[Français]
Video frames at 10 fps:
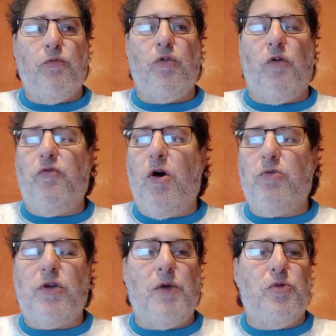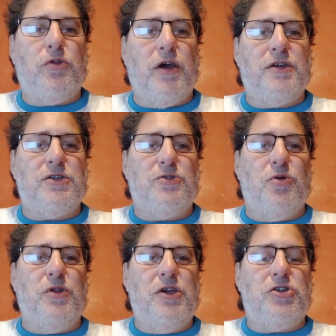Je vous renvoie au très beau texte
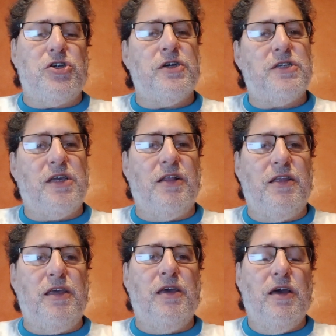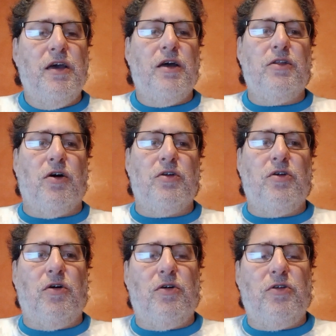de Nietzsche, hein, ce qu'il dit dans,
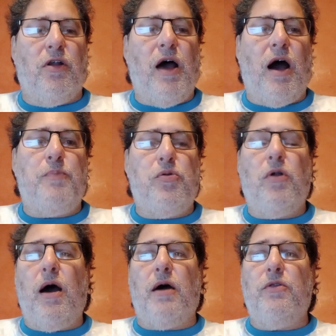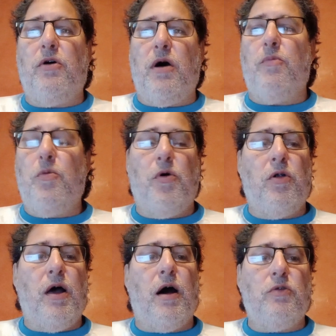dans, dans l'art pour l'art. Non, à un
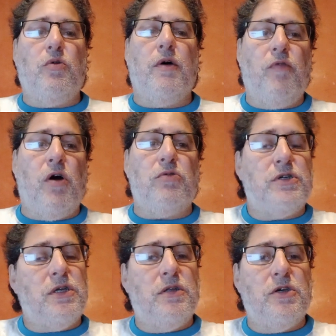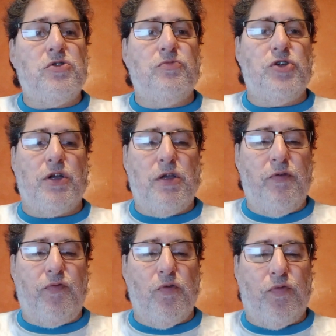moment, l'art doit avoir aussi des
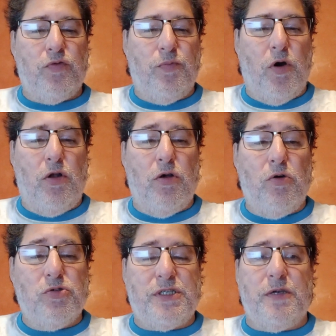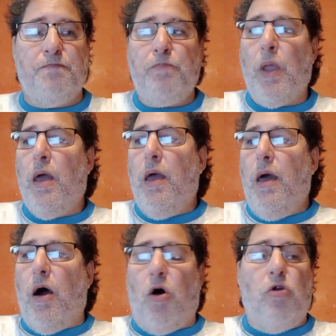objectifs, le football aussi.
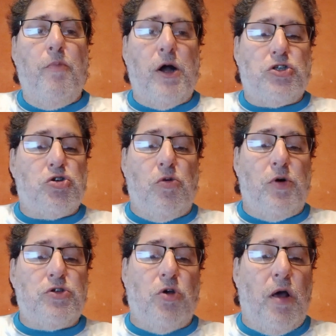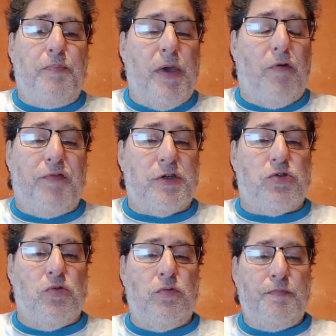Or, le match commence de la pire
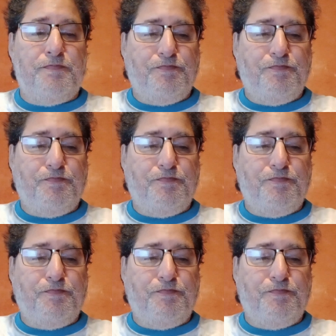façon.